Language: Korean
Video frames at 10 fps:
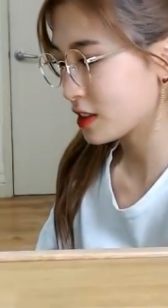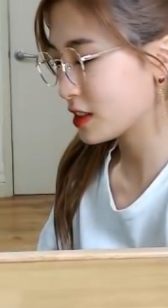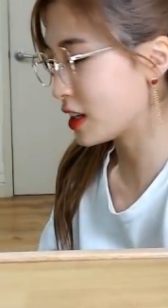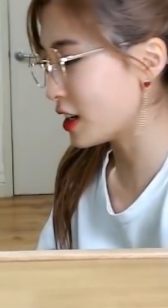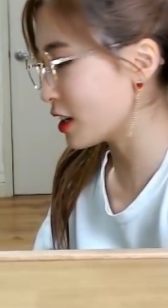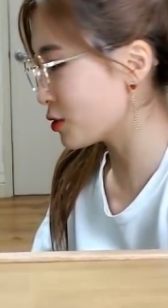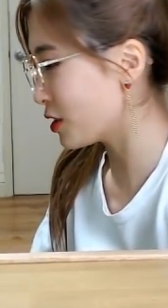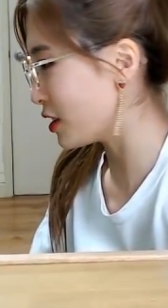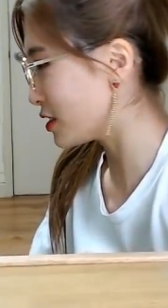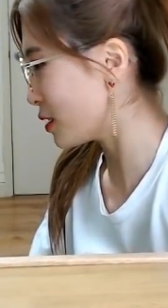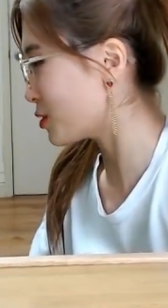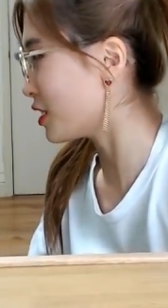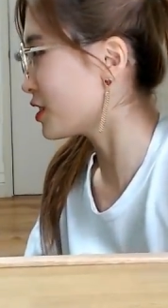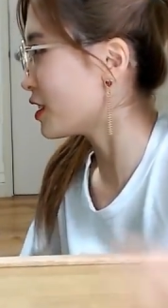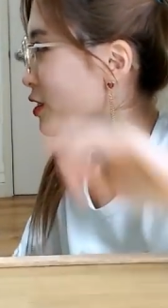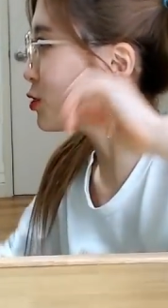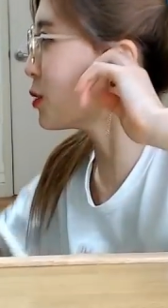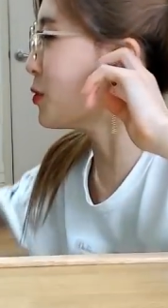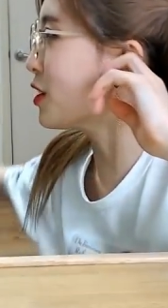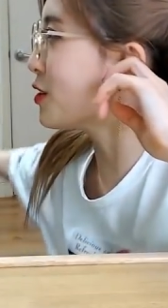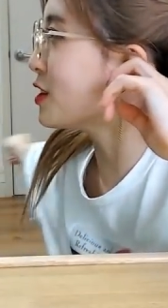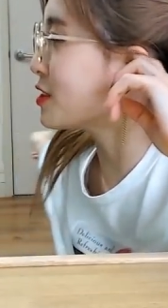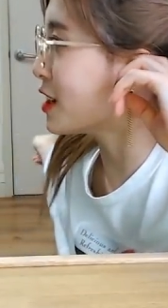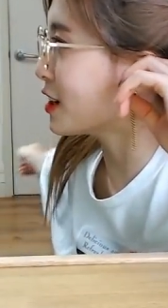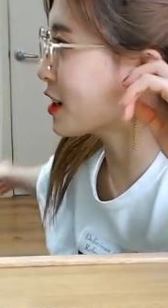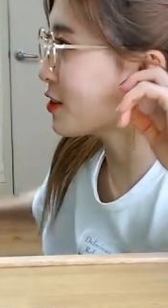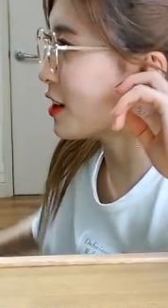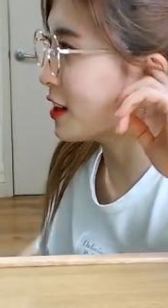자랑해줘라 사람들한테 휴대폰 갖고 와서 자랑해줘라